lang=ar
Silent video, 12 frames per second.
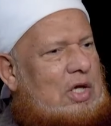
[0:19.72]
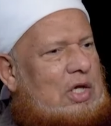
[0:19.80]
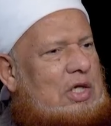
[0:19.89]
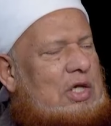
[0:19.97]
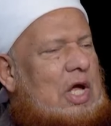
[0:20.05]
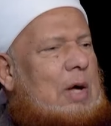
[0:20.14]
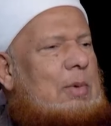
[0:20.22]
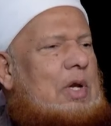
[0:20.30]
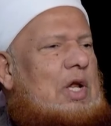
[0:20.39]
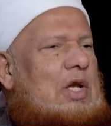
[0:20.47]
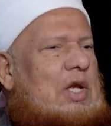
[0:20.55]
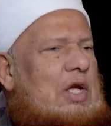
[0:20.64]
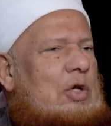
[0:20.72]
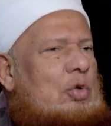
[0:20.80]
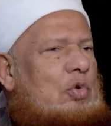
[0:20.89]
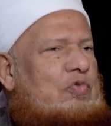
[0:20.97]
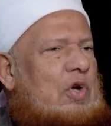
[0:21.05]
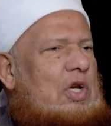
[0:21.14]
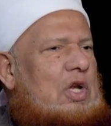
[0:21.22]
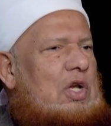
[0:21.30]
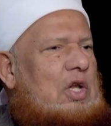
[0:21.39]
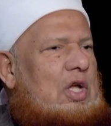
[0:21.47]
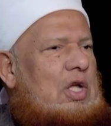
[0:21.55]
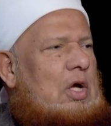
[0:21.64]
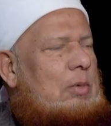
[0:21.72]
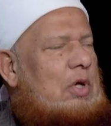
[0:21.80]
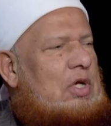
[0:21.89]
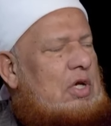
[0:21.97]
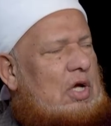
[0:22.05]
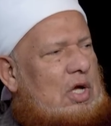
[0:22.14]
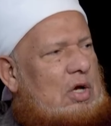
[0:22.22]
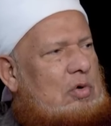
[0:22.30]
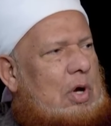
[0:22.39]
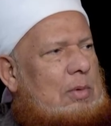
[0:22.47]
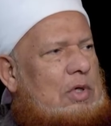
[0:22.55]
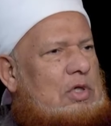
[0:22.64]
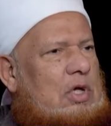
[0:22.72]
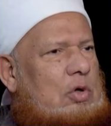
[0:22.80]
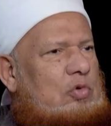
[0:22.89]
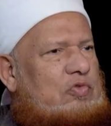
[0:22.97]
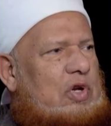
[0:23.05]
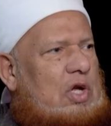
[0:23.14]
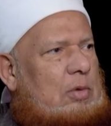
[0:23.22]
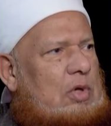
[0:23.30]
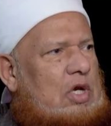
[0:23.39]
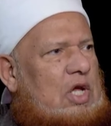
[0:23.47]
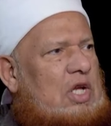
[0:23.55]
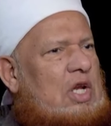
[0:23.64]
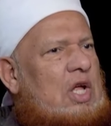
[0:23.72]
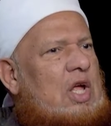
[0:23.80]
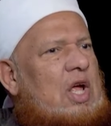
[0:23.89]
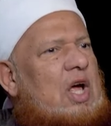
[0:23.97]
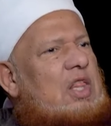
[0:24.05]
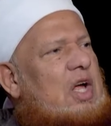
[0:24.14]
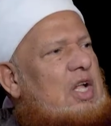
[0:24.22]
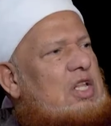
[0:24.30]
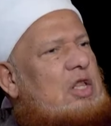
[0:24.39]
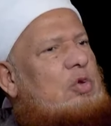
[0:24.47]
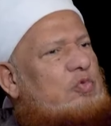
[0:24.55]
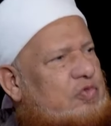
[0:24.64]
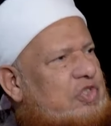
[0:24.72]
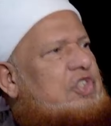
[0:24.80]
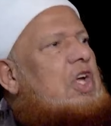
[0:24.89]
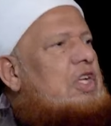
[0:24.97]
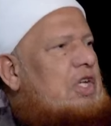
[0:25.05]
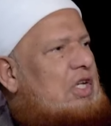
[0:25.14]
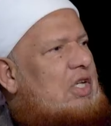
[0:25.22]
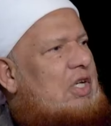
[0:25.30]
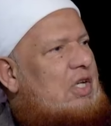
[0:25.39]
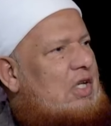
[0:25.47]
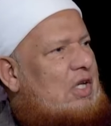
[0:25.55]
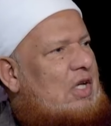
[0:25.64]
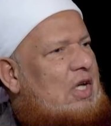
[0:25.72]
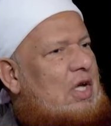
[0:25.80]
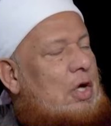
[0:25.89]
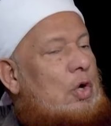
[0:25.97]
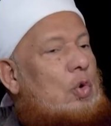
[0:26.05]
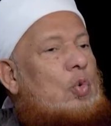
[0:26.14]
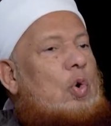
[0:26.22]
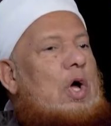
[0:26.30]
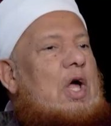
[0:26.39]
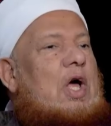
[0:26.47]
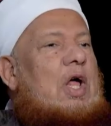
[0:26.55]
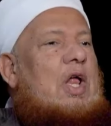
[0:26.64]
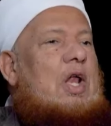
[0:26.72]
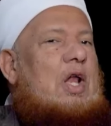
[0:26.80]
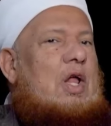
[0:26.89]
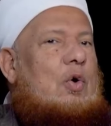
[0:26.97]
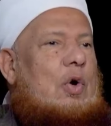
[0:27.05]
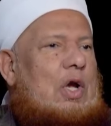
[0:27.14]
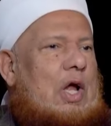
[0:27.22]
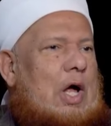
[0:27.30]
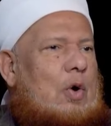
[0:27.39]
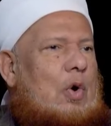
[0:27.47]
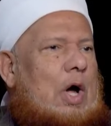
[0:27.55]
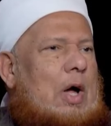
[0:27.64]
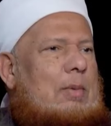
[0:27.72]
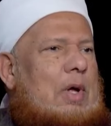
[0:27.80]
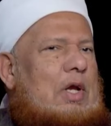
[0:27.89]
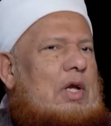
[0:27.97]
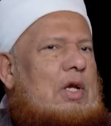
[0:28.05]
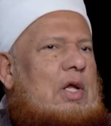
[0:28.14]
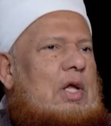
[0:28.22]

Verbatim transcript: ان عمل الليل يرفع الى الله قبل النهار وعمل النهار يرفع الله قبل الليل هذا حديث في الصحيح نعم وعمل